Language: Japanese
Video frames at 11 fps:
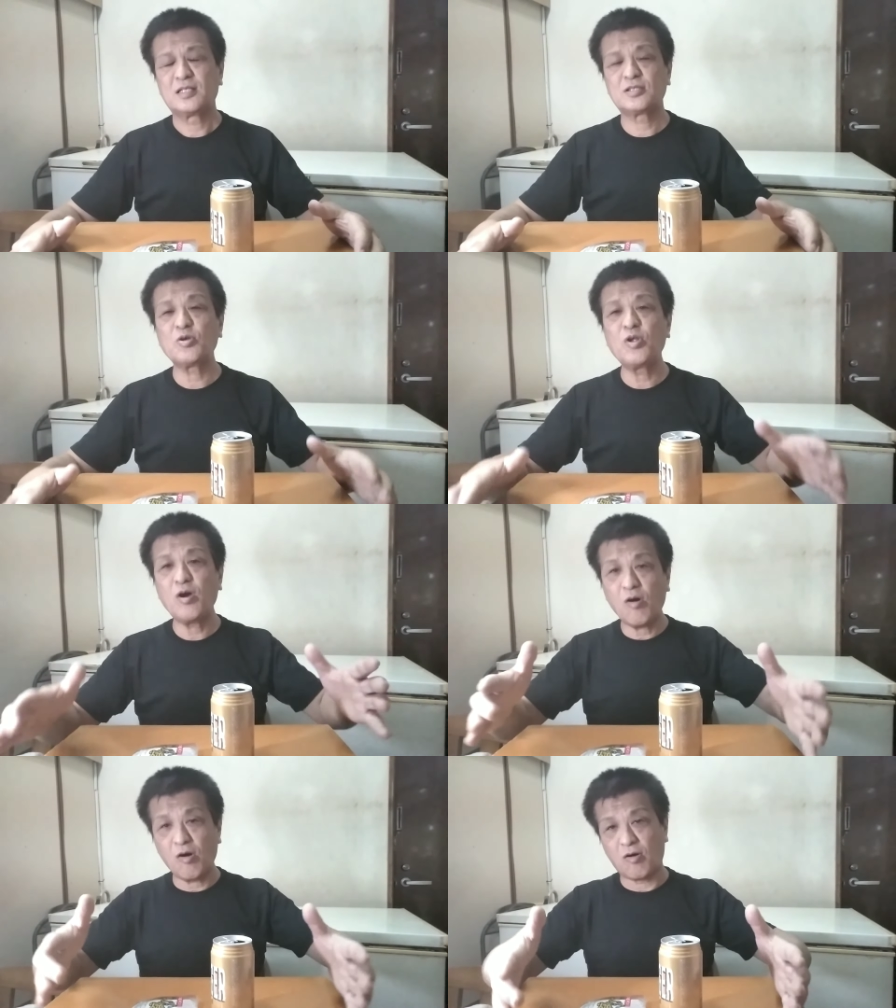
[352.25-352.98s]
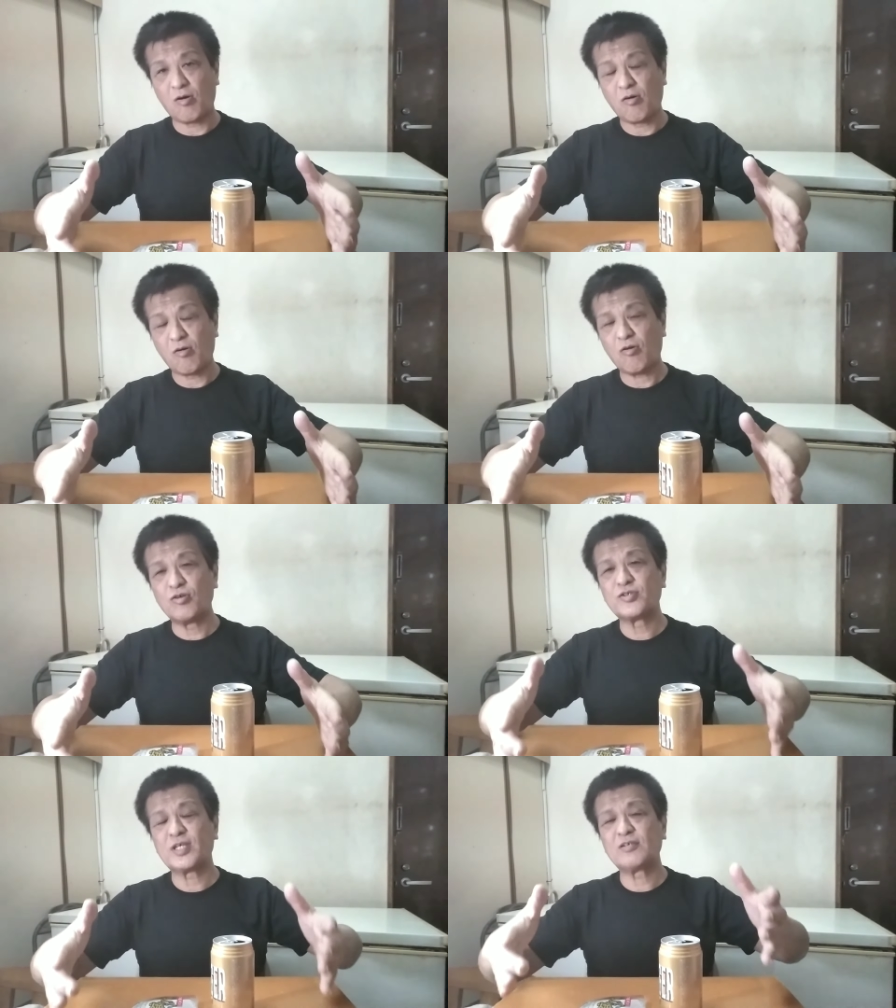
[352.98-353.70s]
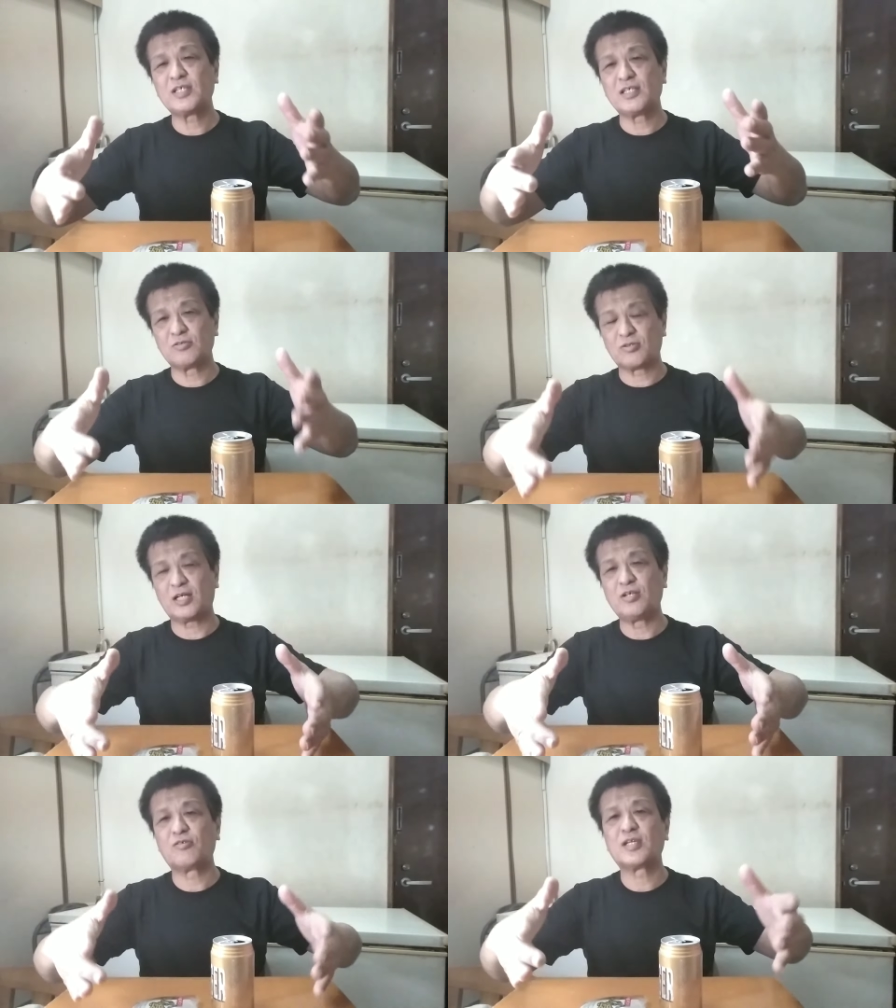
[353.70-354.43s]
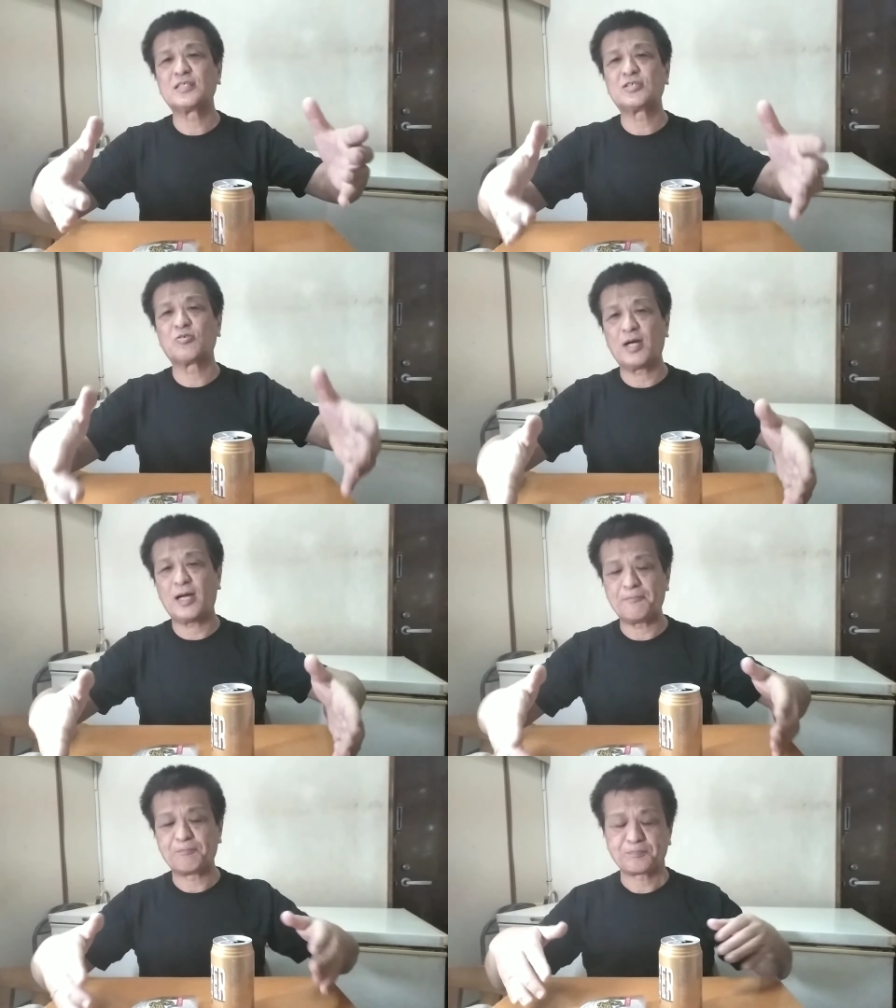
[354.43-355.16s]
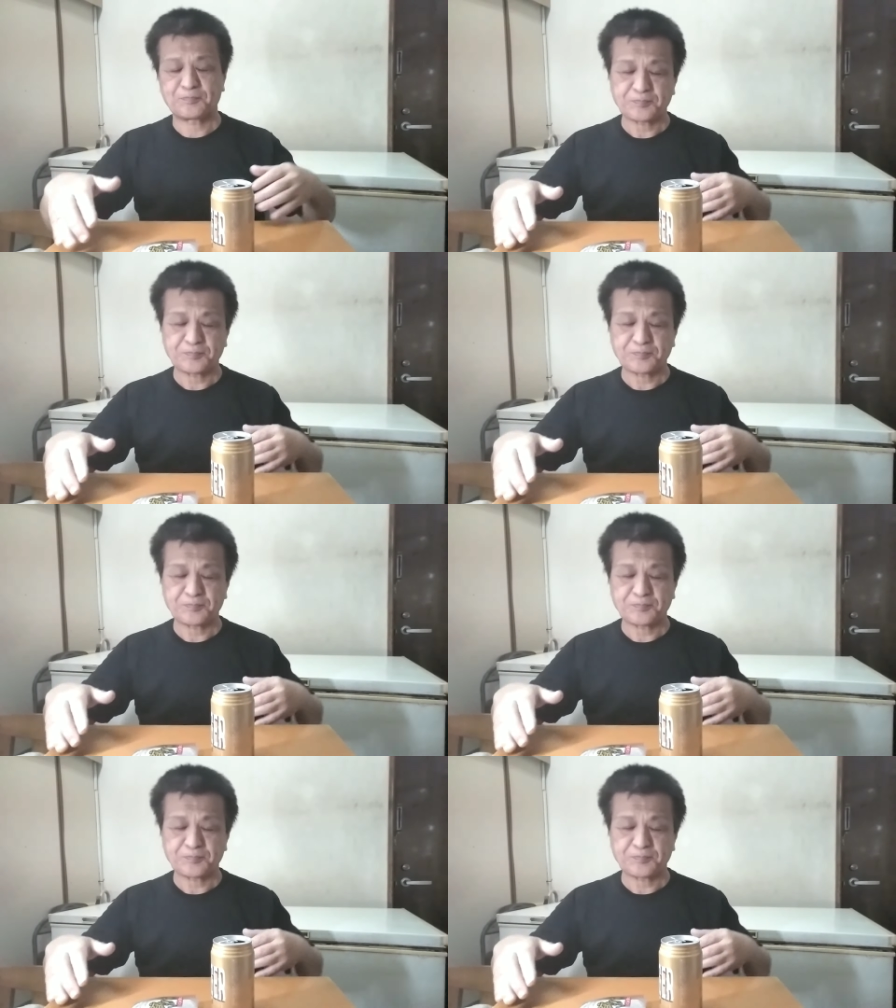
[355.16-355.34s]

でそれをコンサルティングとかいろんな人が